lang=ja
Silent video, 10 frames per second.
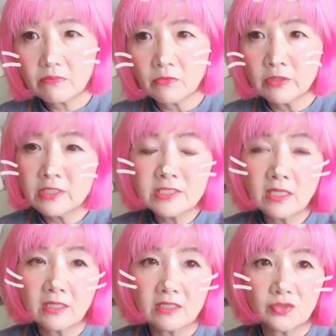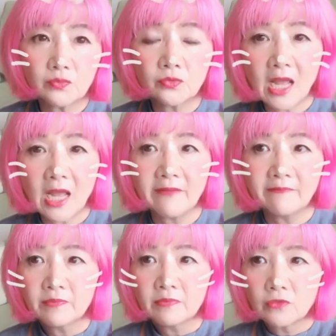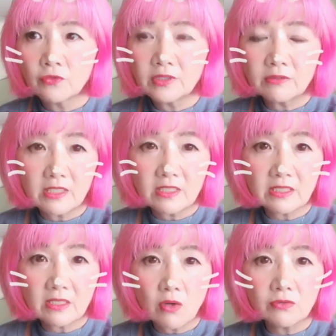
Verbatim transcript: 私なんか自分が乗ってる電車が遅